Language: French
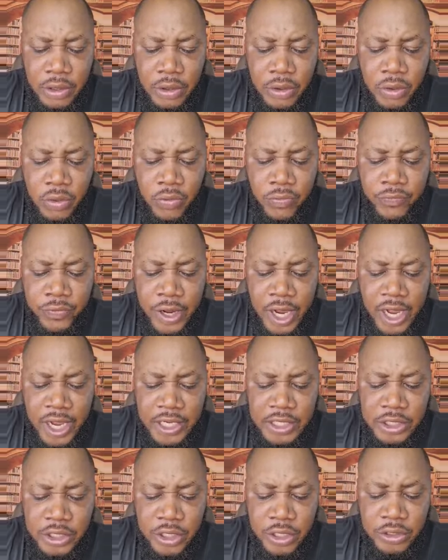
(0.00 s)

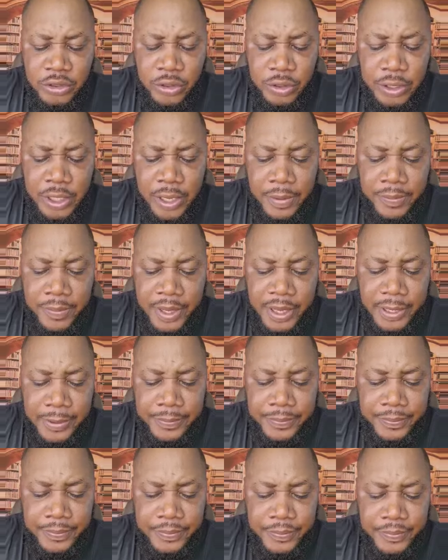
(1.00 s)
l'ouvrage de tes mains.